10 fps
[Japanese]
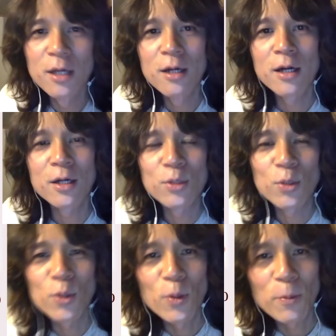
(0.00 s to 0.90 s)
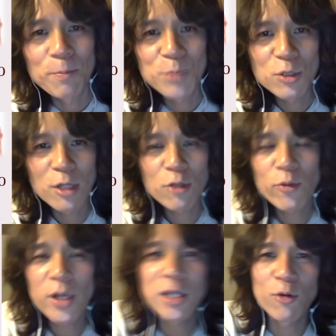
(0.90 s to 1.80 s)
あの
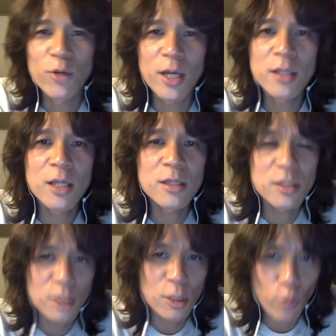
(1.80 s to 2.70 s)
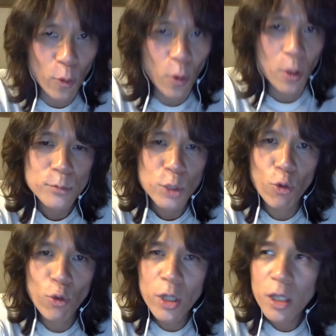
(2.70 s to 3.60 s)
クラウドファンディングをやったんですけども
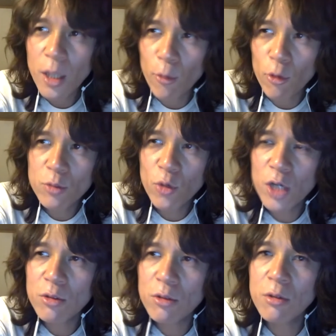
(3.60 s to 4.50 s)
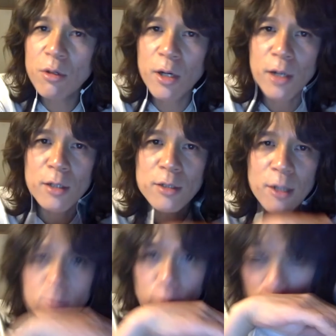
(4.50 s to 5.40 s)
これね僕もあの
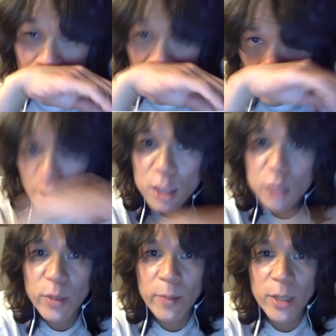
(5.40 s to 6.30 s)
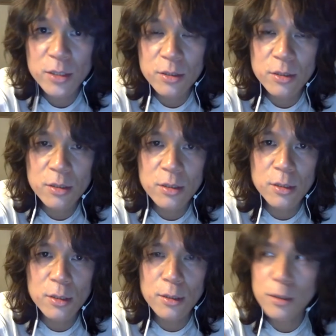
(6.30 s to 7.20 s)
クラウドファンディング始めます
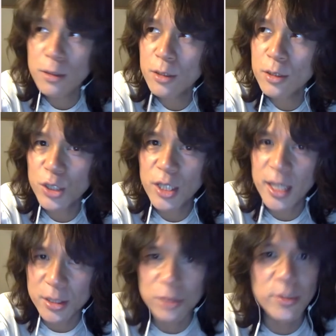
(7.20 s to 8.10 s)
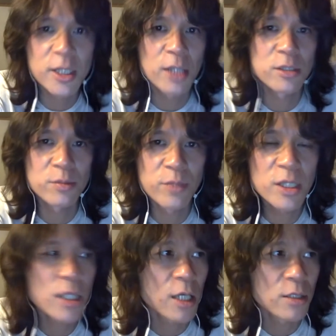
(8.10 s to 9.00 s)
ツイキャスみたいなの
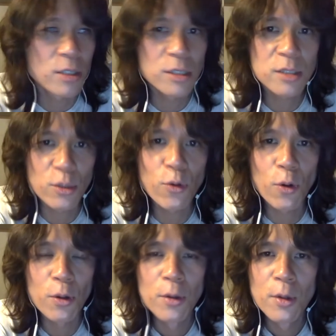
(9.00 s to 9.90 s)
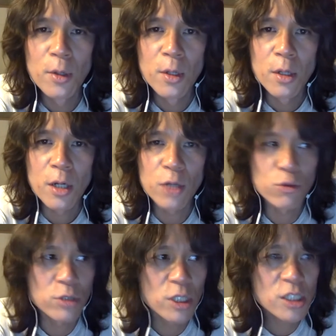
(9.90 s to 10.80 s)
見てたんですけどあ
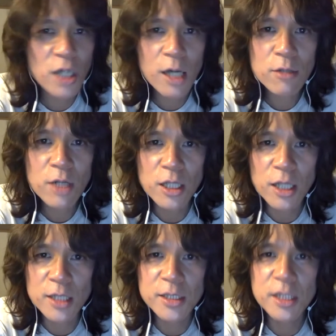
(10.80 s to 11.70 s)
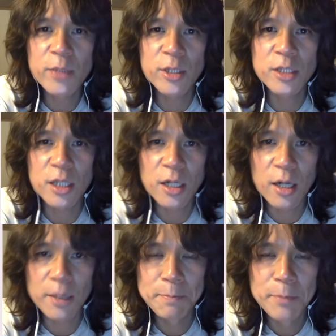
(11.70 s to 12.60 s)
の2時間ぐらいで達成してましたなん
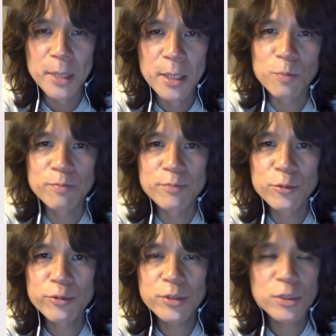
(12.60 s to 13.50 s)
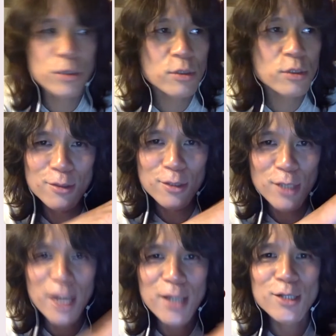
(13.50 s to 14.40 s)
か普通
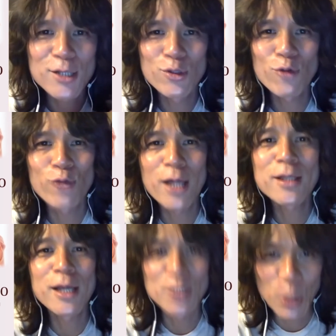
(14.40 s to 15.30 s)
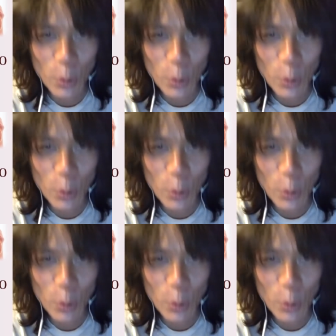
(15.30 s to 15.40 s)
なかなかそんなことならないんですよ。